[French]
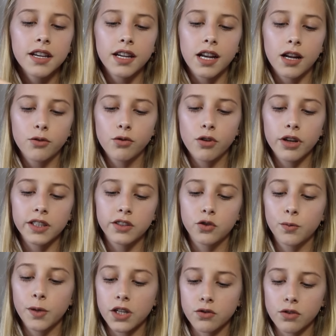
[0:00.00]
Et la couleur est
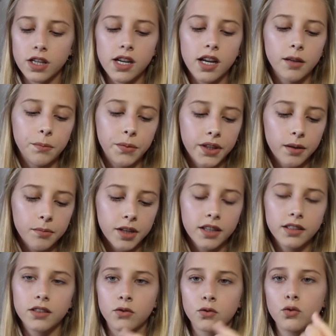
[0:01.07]
super jolie, elle est bien
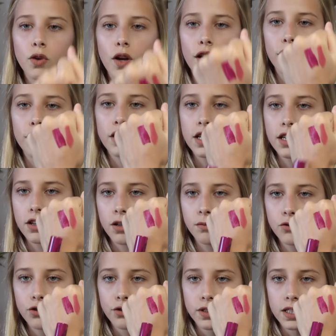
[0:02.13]
mate et tout. Elle est
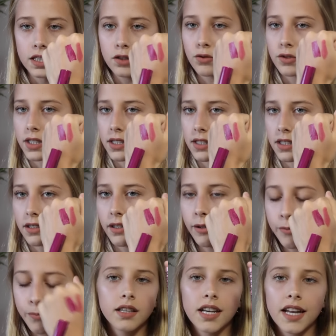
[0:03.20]
comme ceci, juste ici.
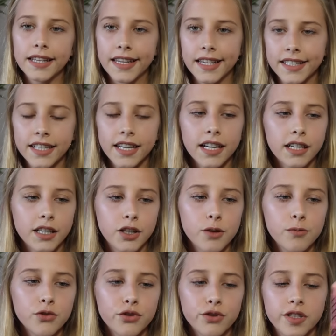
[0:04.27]
Et la dernière, elle est
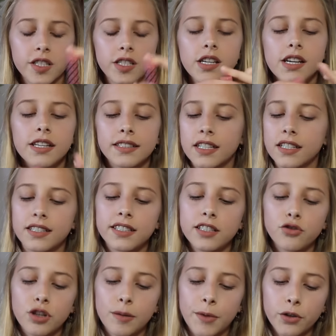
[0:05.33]
comme ceci.
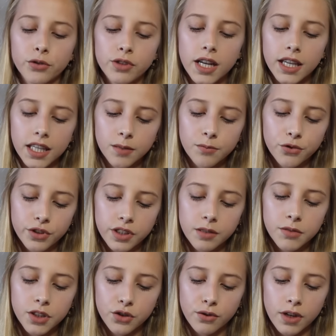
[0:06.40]
Celle-ci, je l'ai pas reçue à la Get
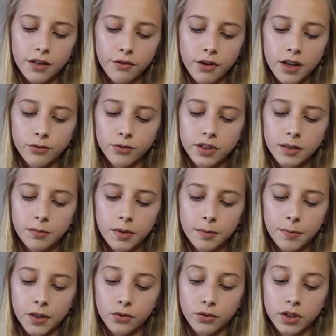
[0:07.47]
Beauty, mais je suis allée voir à Nocibé
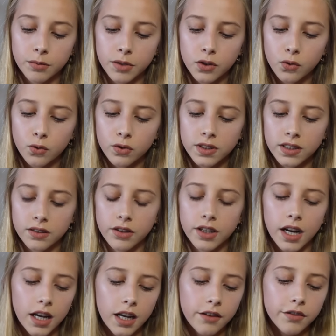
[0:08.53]
parce que j'aimais trop ses
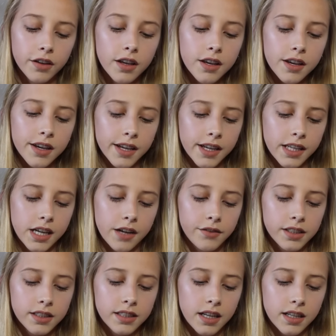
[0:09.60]
encres à lèvres. Et il y
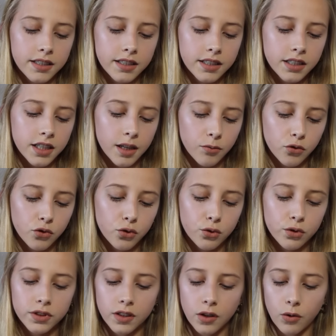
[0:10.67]
avait celle-ci, j'aime
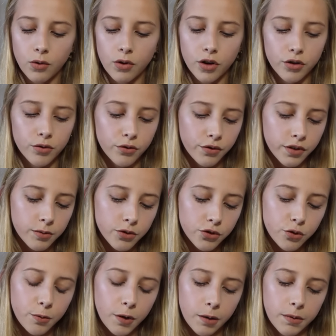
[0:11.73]
trop, c'est une couleur vraiment
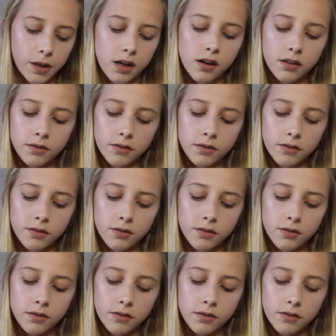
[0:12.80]
super belle.